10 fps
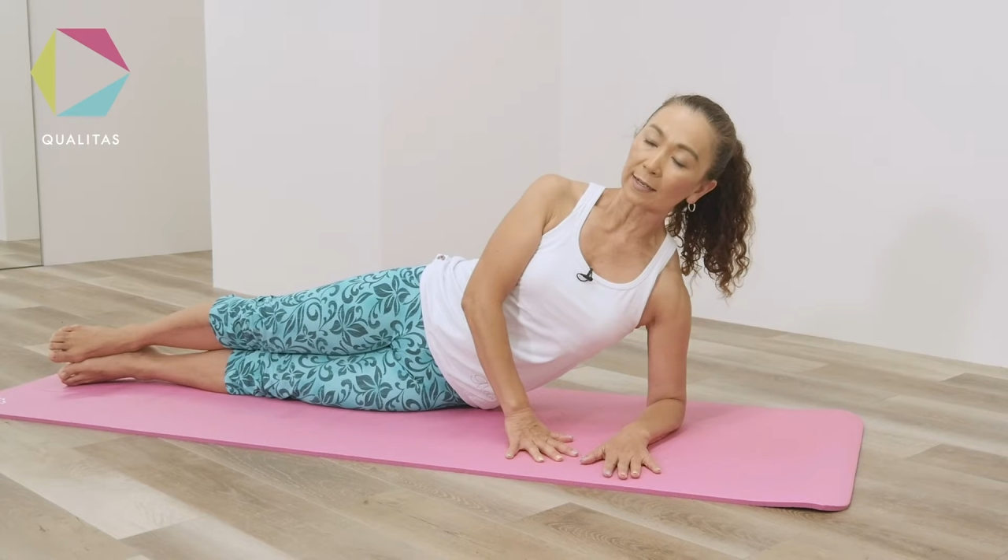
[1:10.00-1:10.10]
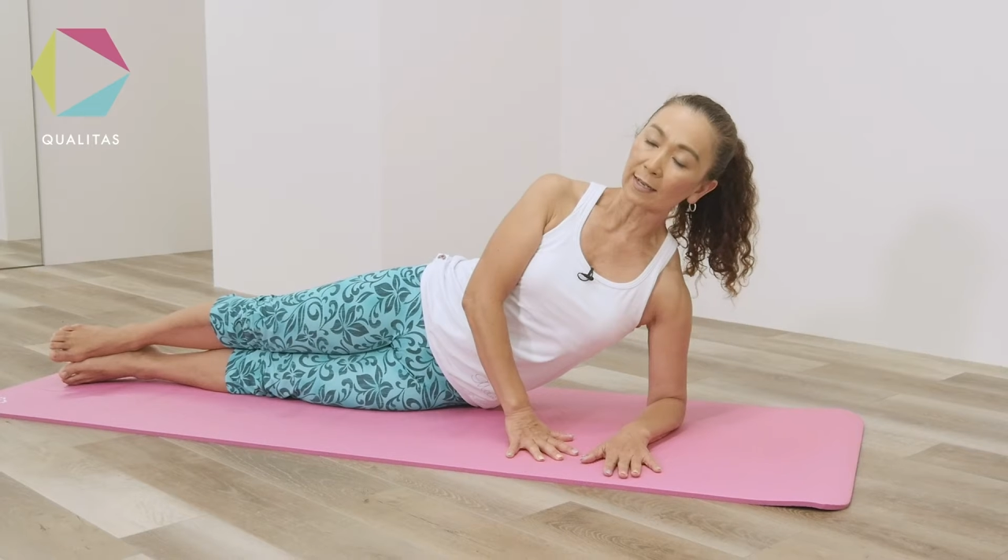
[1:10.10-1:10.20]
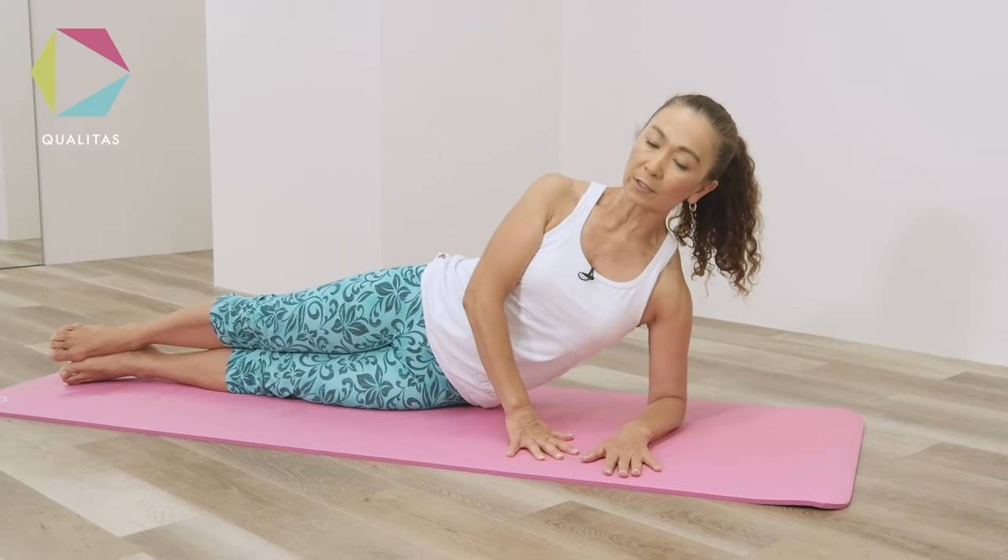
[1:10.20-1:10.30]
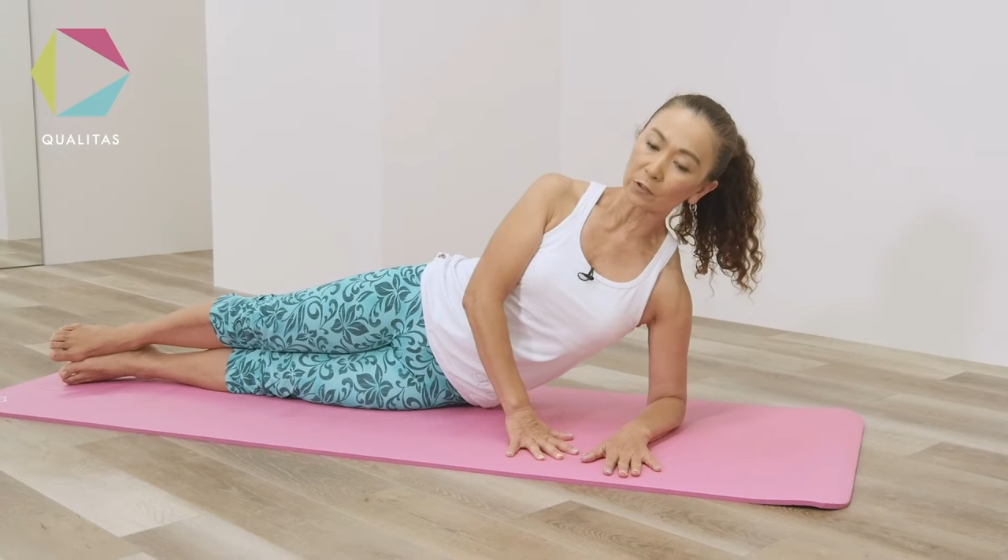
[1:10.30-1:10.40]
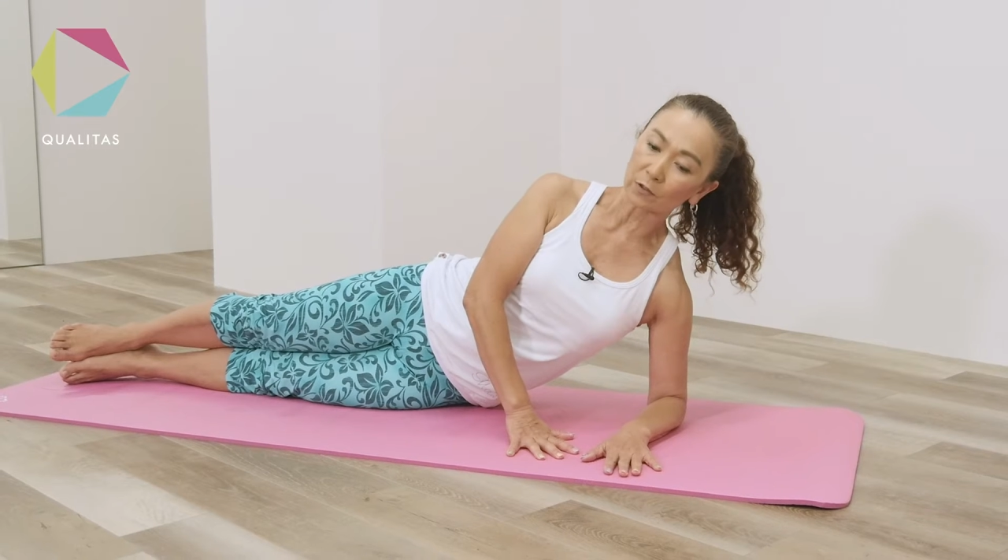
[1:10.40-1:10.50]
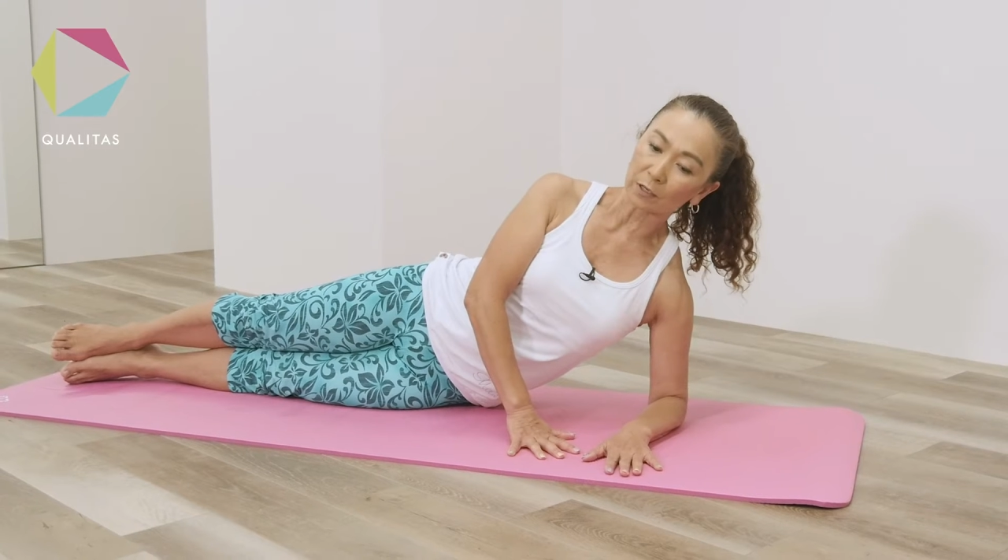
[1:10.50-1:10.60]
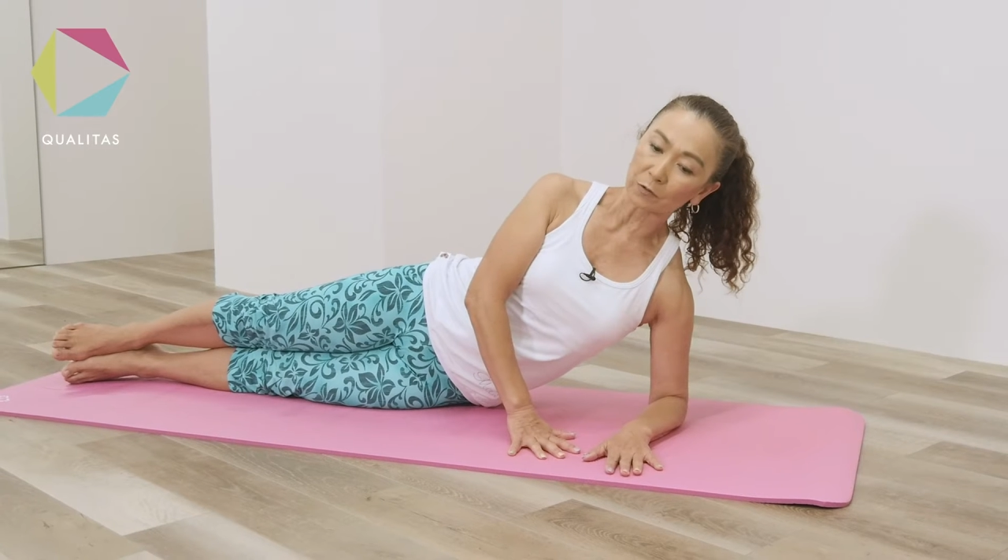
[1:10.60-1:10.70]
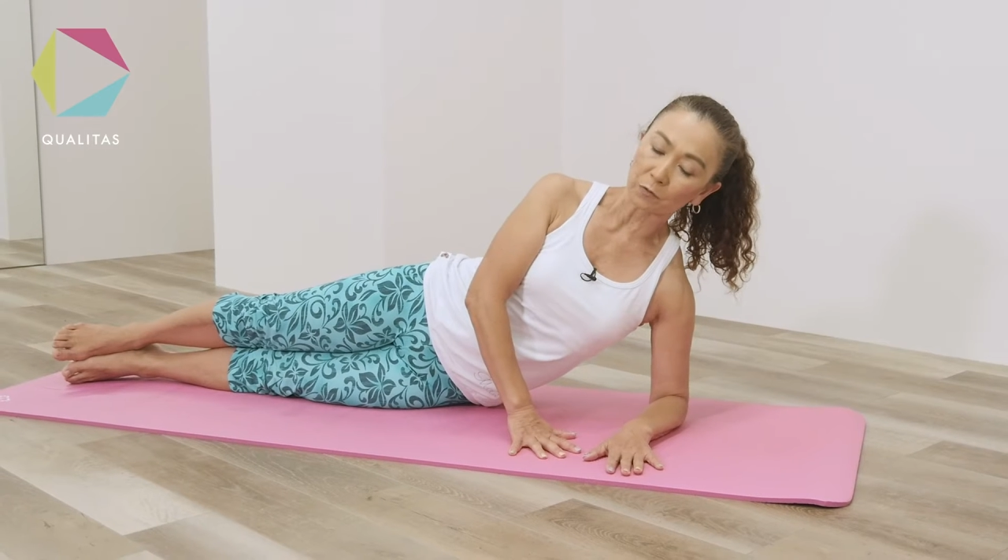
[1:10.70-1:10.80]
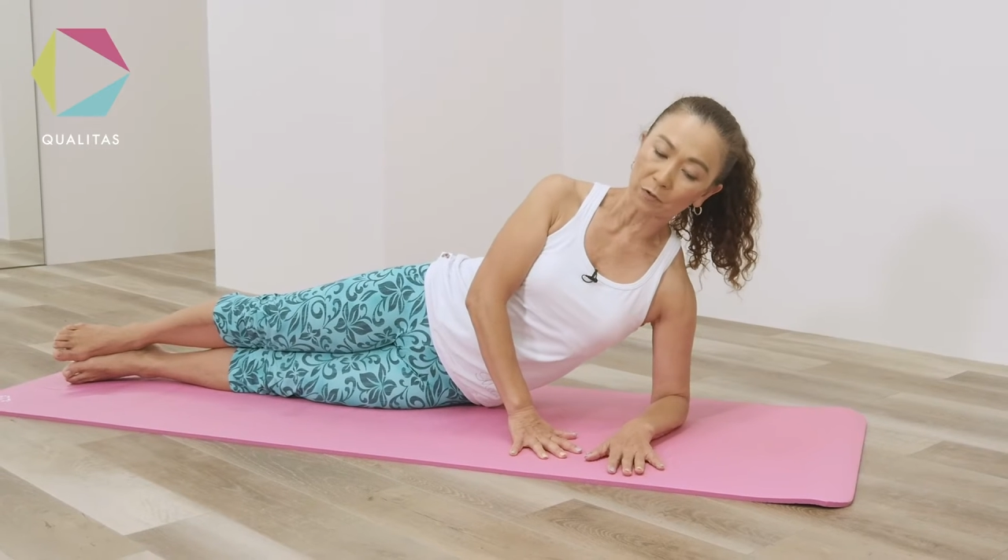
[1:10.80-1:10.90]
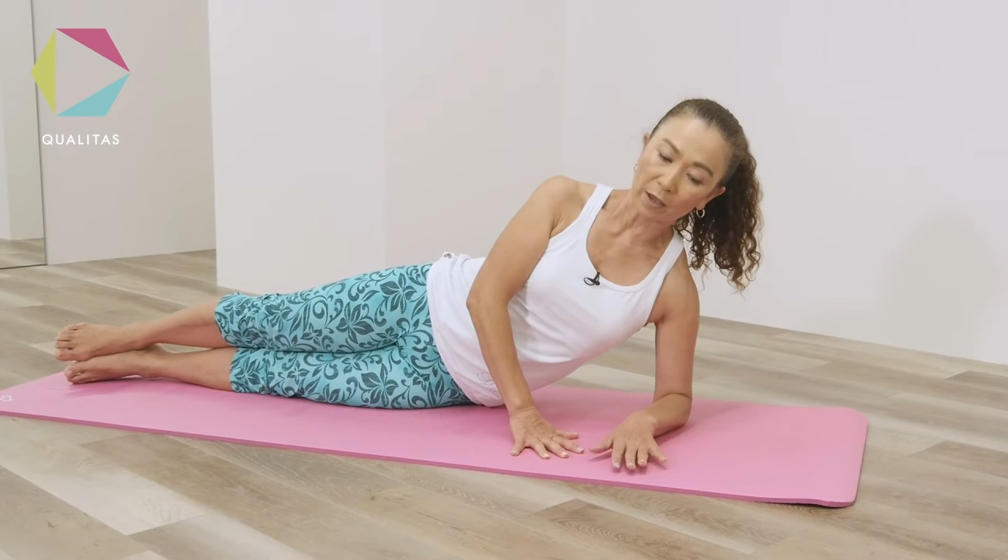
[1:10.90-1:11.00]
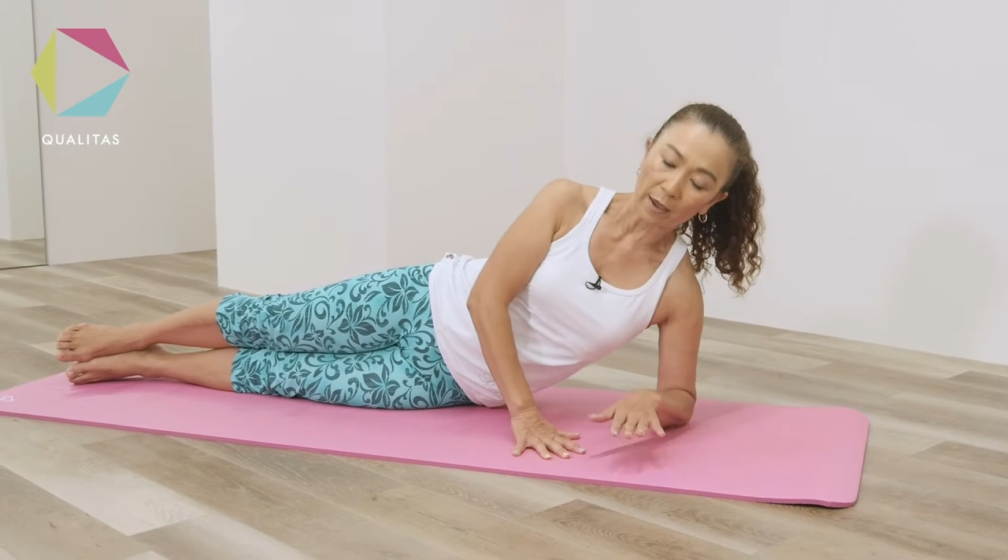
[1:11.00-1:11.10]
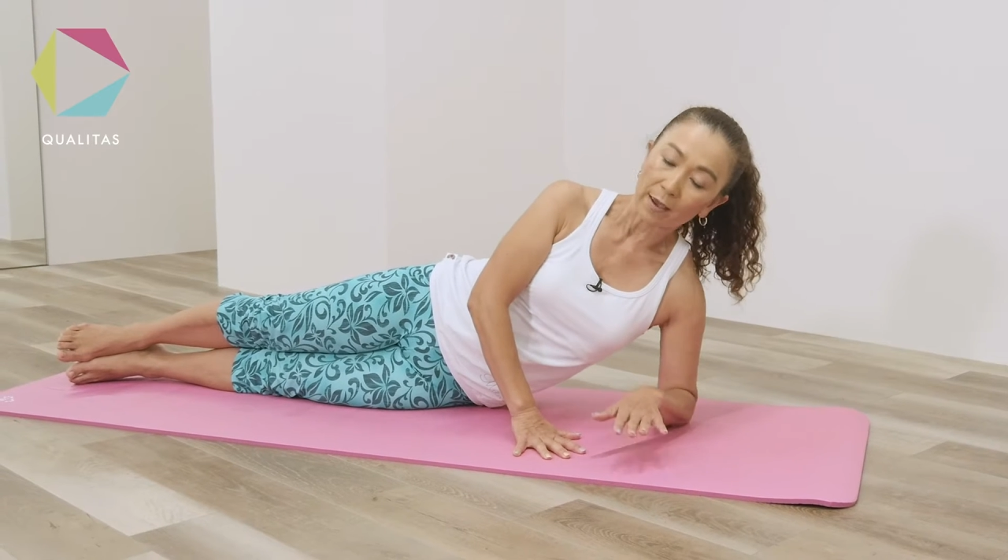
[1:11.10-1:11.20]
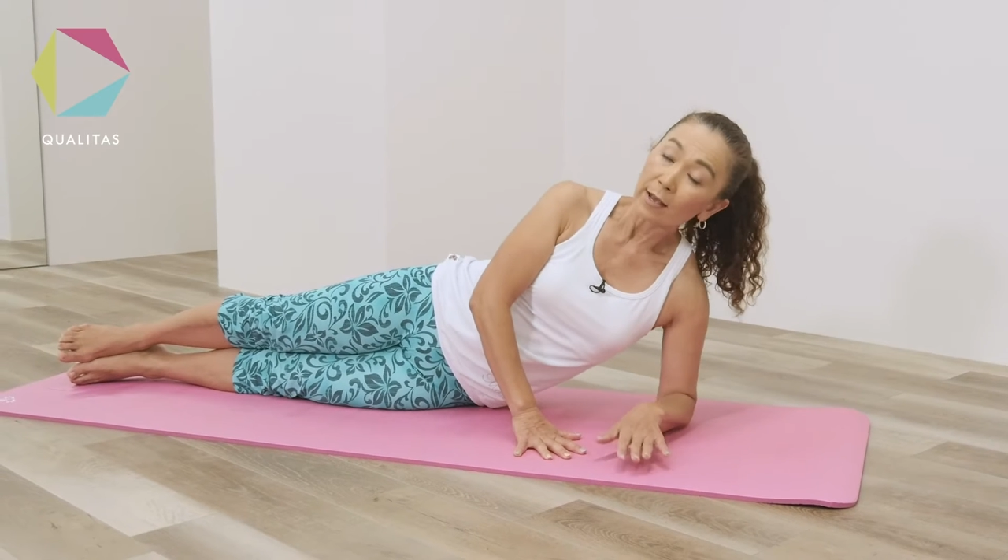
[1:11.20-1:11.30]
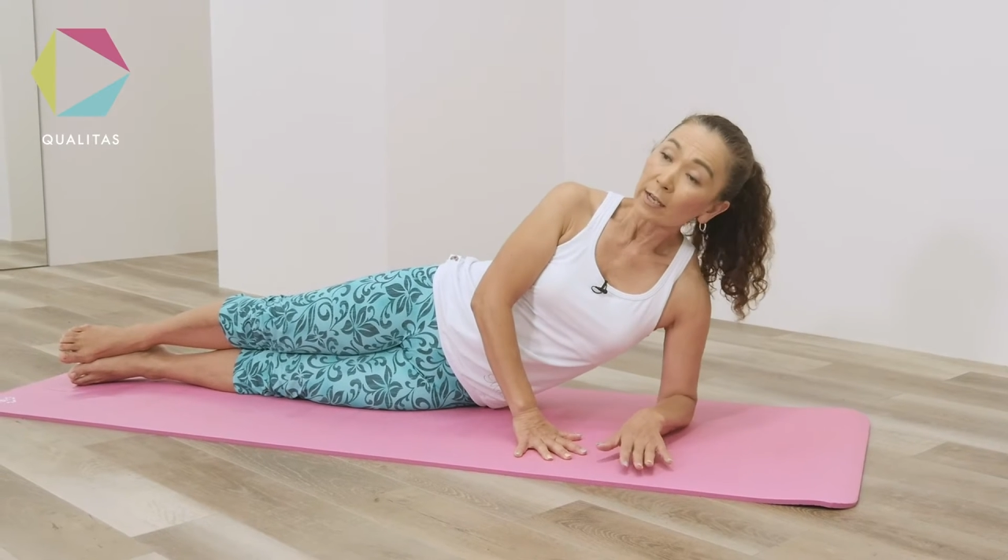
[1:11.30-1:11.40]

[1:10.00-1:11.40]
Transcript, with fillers: がりやすくなるので